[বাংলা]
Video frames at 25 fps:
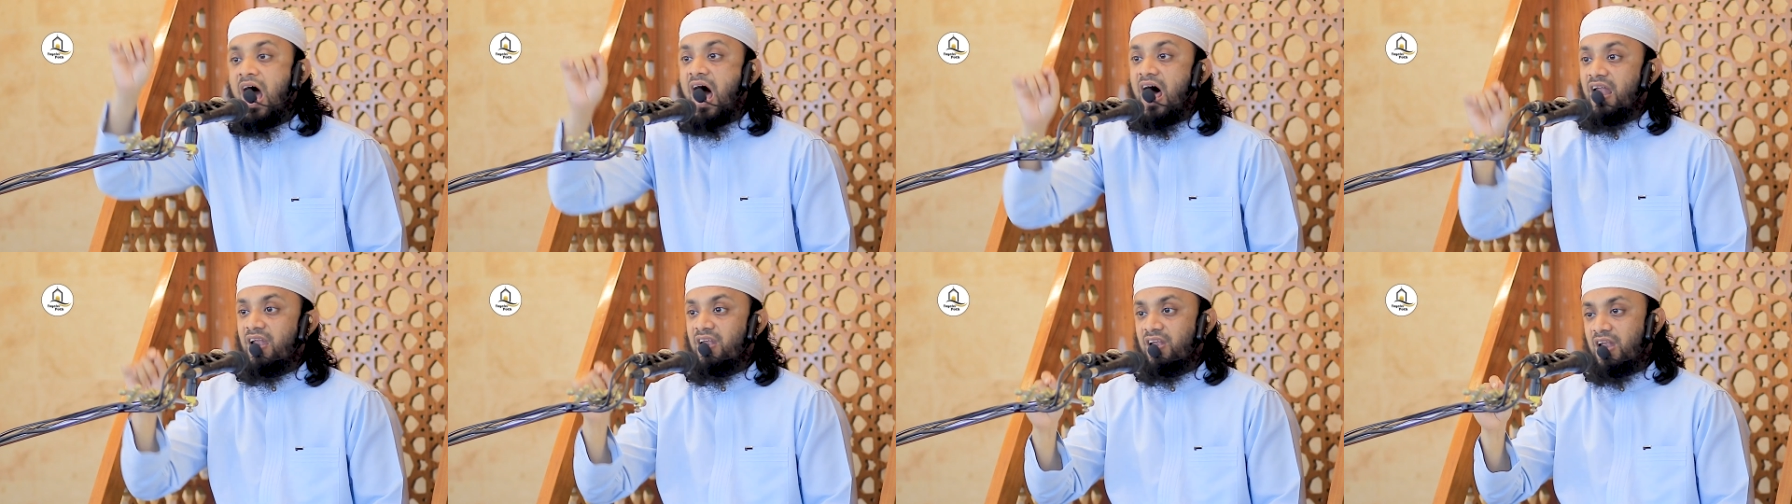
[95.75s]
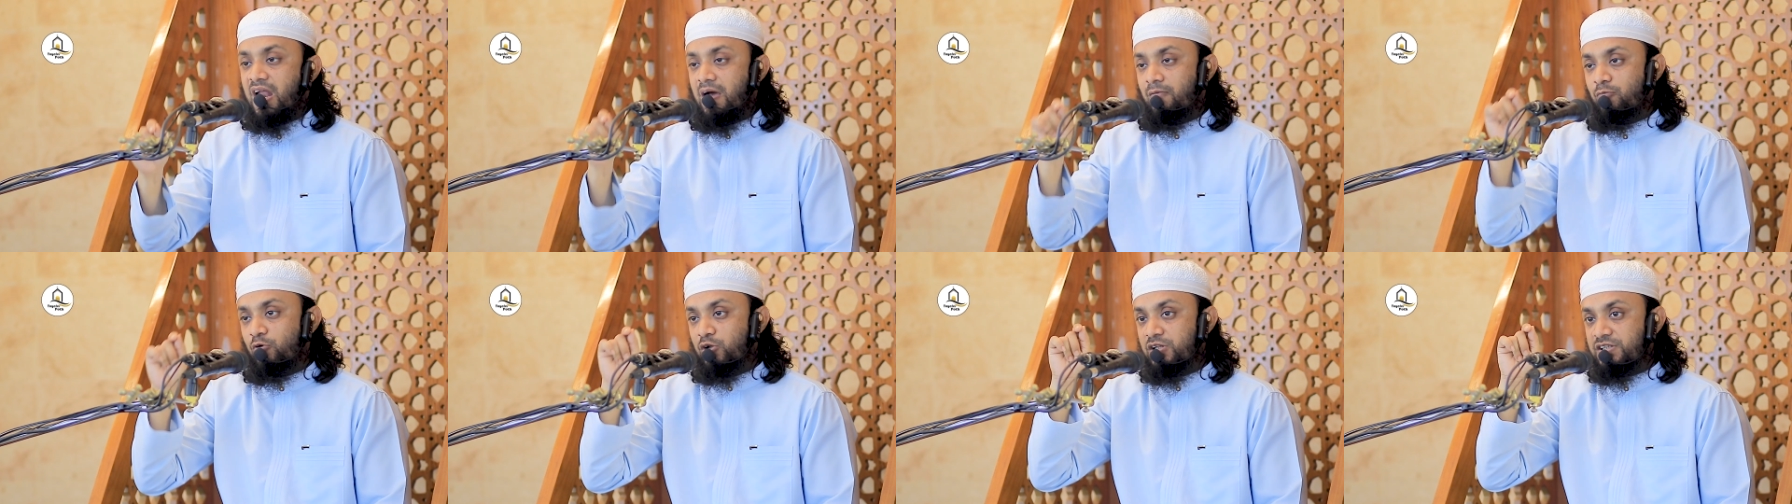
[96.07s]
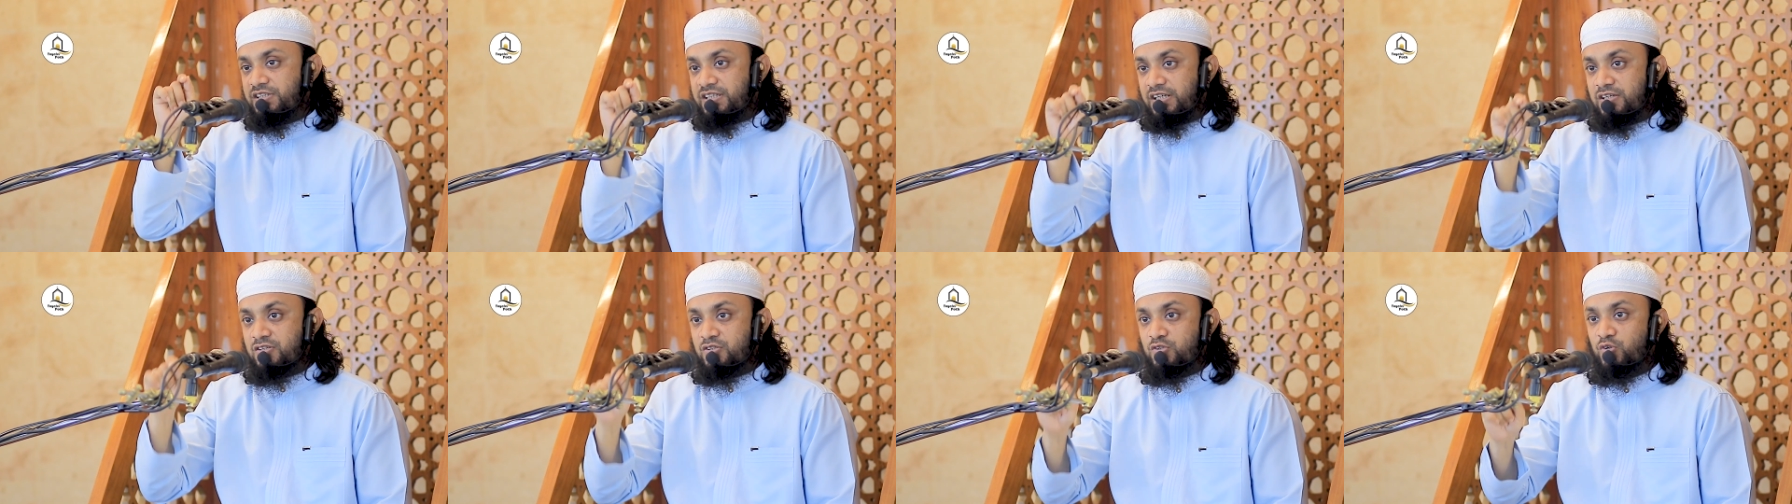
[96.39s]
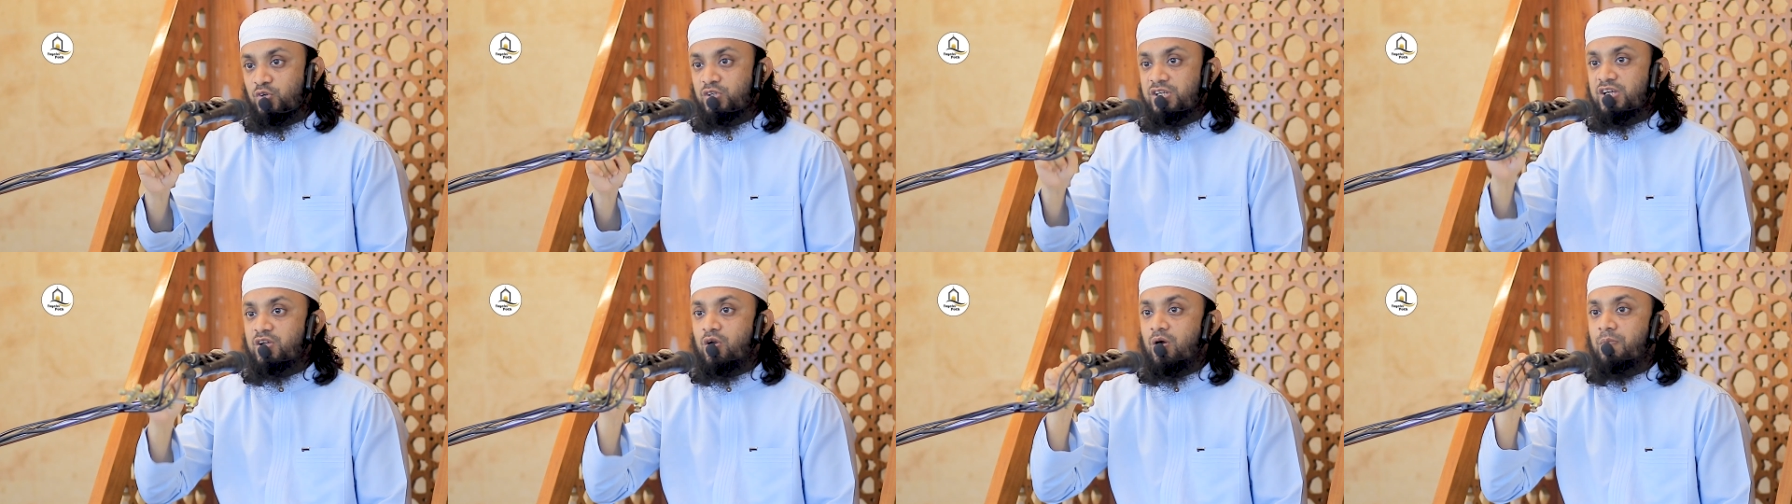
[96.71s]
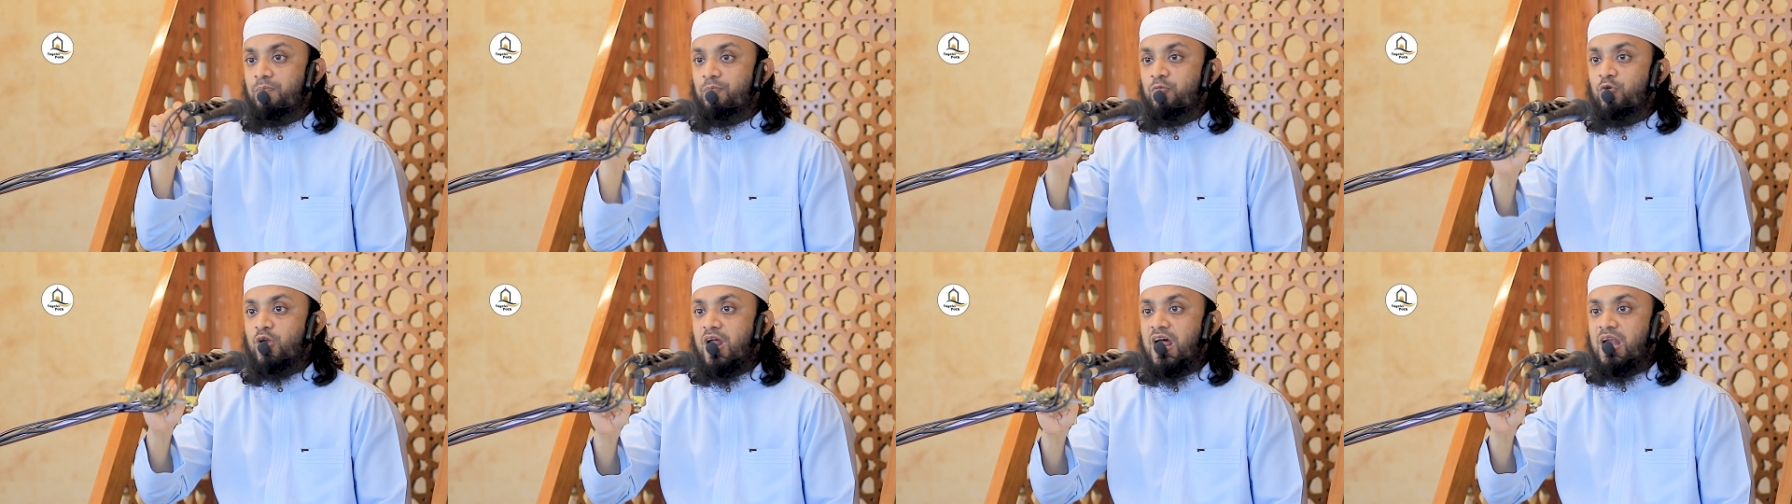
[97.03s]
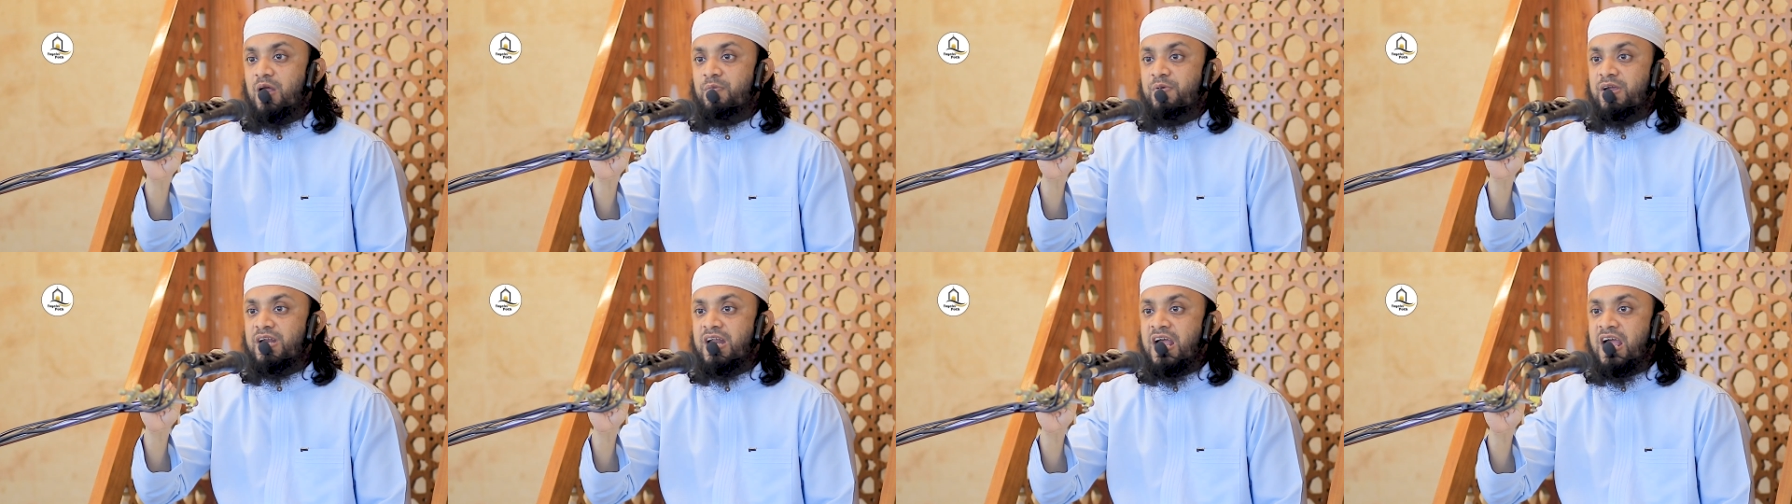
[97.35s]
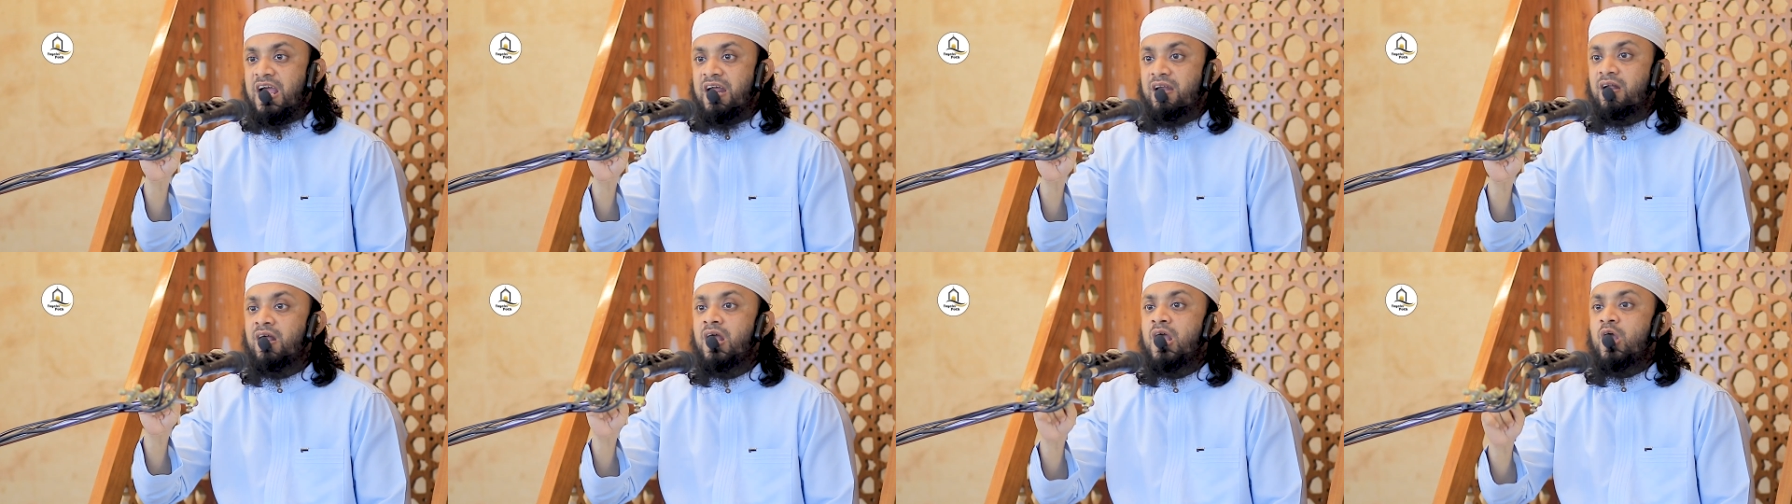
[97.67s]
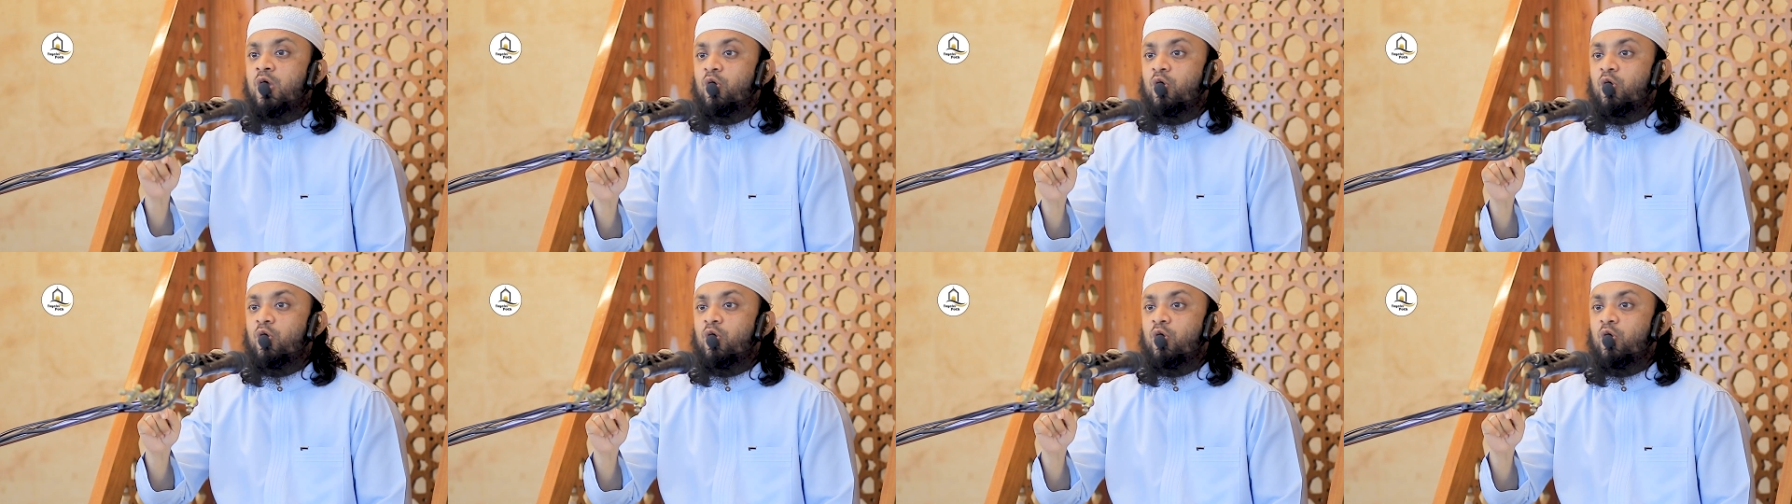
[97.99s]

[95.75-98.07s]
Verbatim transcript: আল্লাহ বলছেন যদি রব্বুল আলমিনের